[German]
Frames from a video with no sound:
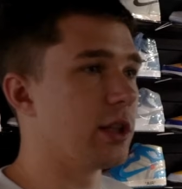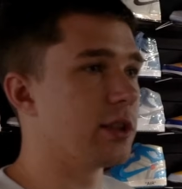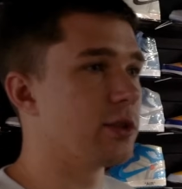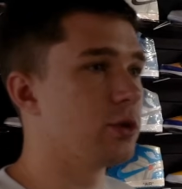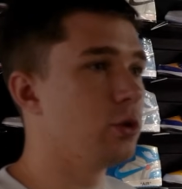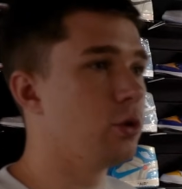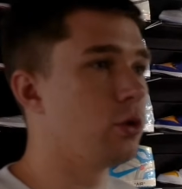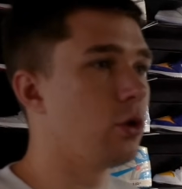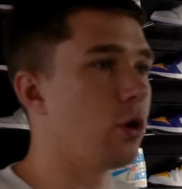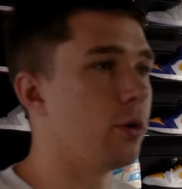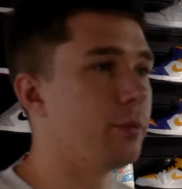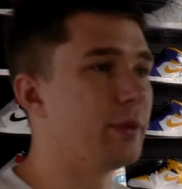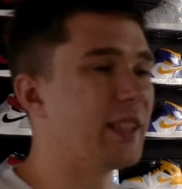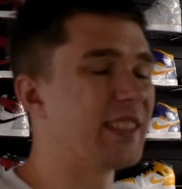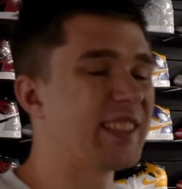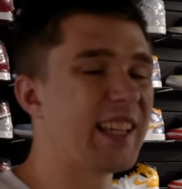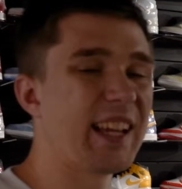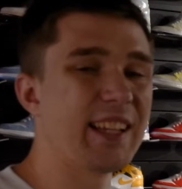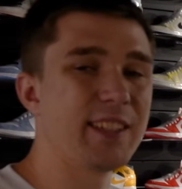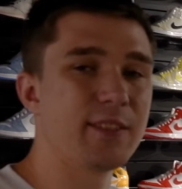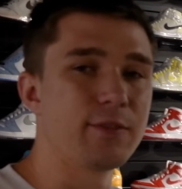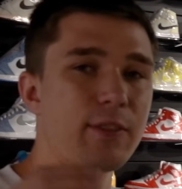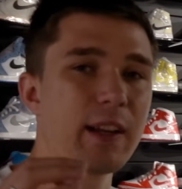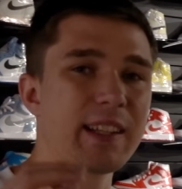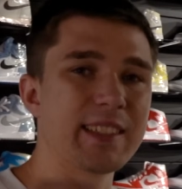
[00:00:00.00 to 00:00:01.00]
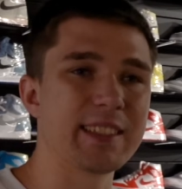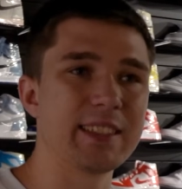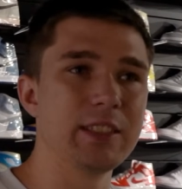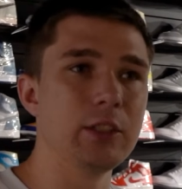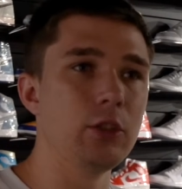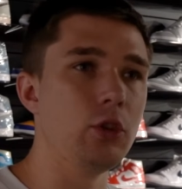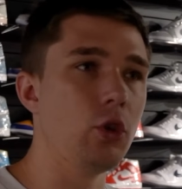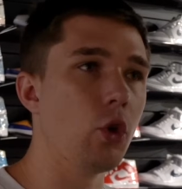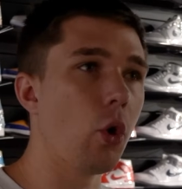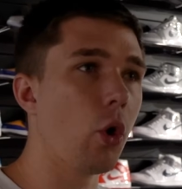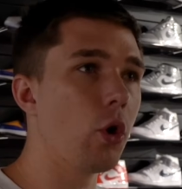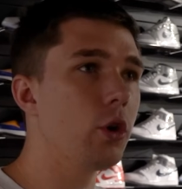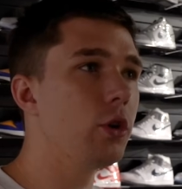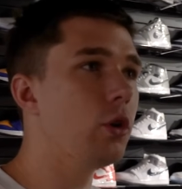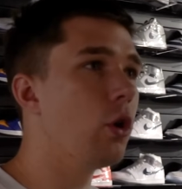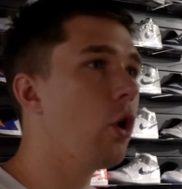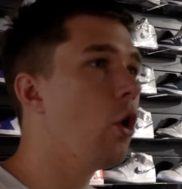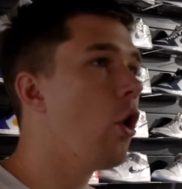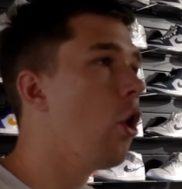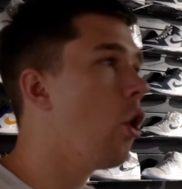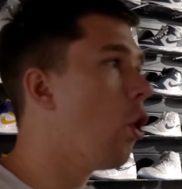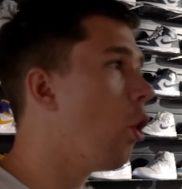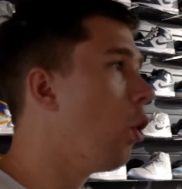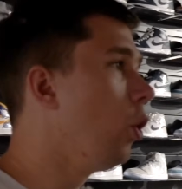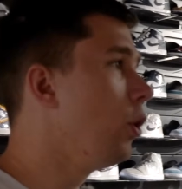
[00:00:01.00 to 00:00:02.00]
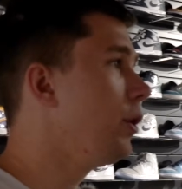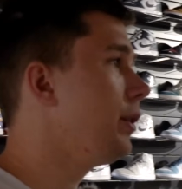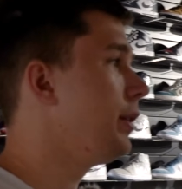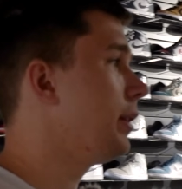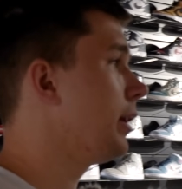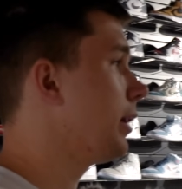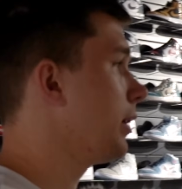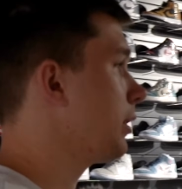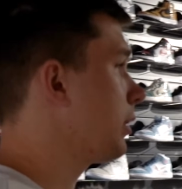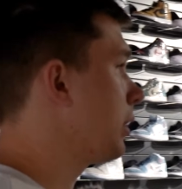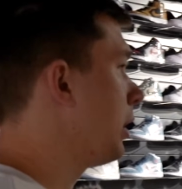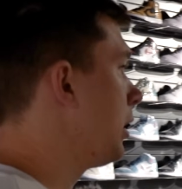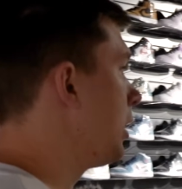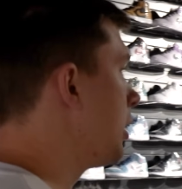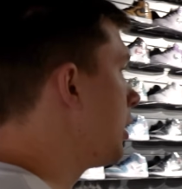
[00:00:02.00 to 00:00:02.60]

dazukommen. Das heißt fast 900